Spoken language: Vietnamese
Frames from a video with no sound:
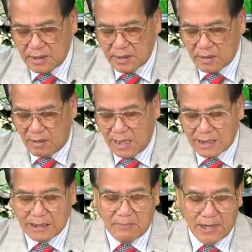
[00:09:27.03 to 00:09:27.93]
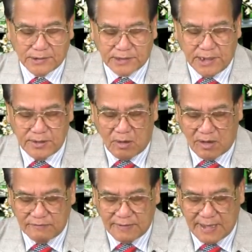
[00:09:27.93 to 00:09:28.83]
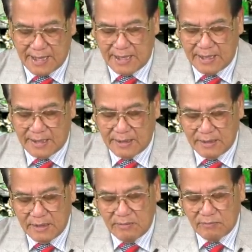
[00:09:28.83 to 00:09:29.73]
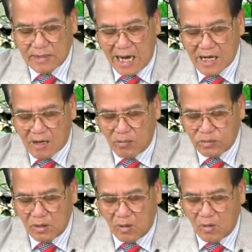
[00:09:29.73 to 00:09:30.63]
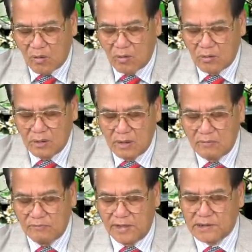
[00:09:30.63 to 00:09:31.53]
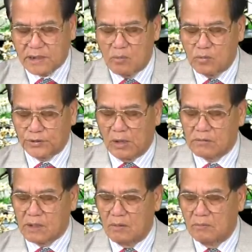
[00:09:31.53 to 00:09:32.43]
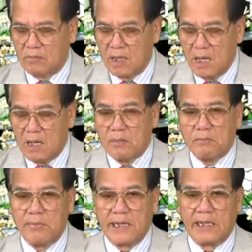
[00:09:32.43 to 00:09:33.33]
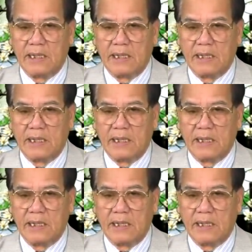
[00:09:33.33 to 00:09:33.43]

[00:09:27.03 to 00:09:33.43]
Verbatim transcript: Đó là cái bản tin nói về gã khổng lồ viễn thông của Tàu Cộng bị